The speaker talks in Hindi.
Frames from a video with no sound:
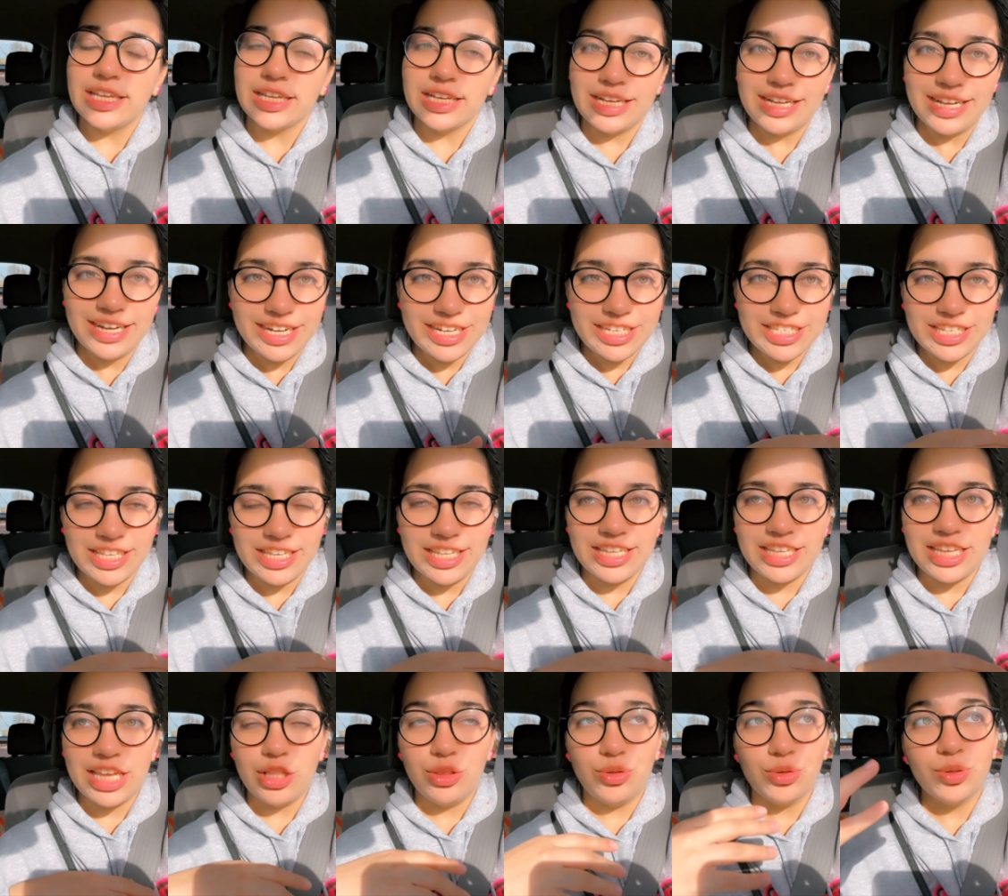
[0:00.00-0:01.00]
घर
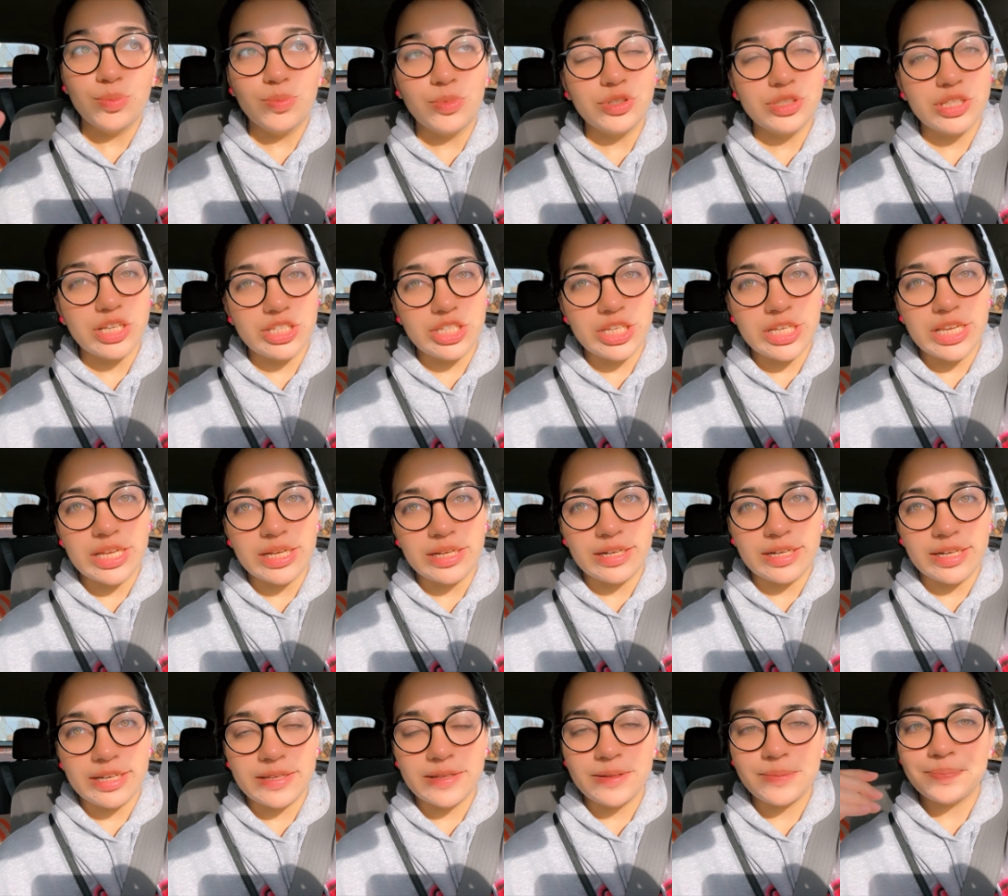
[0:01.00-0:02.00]
चलेंगे धूप बहुत अच्छी लग
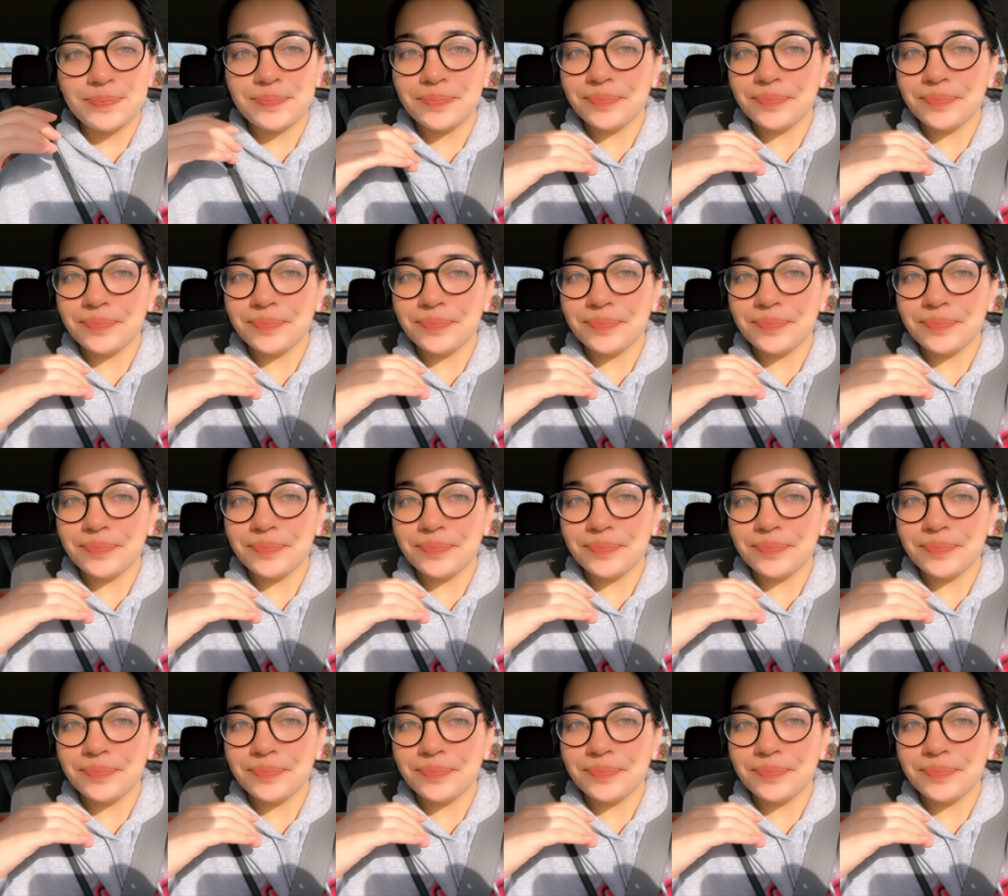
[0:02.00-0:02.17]
रही है